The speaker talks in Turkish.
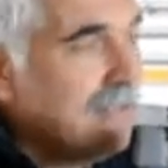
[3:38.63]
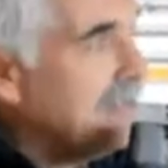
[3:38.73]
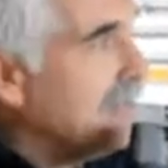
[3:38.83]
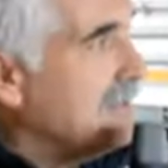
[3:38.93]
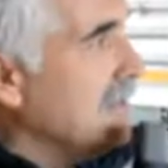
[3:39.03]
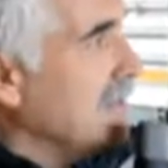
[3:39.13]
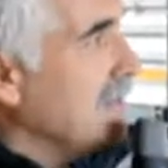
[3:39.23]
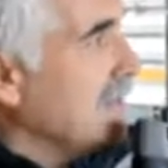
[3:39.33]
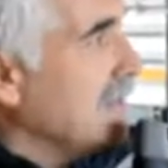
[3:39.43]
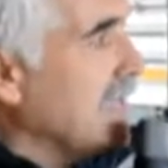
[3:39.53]

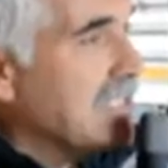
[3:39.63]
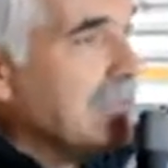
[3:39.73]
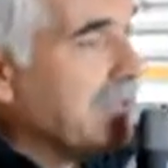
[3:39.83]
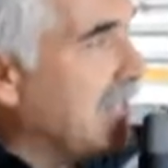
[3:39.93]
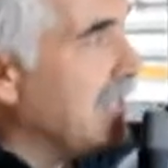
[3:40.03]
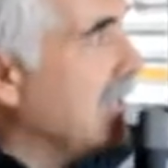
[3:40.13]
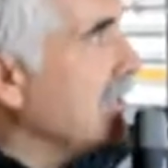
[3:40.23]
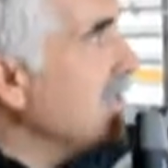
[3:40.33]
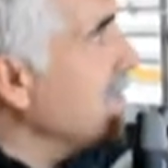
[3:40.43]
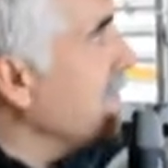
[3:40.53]
e, geçim
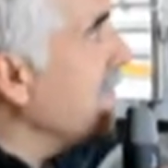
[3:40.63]
kaynağıdır.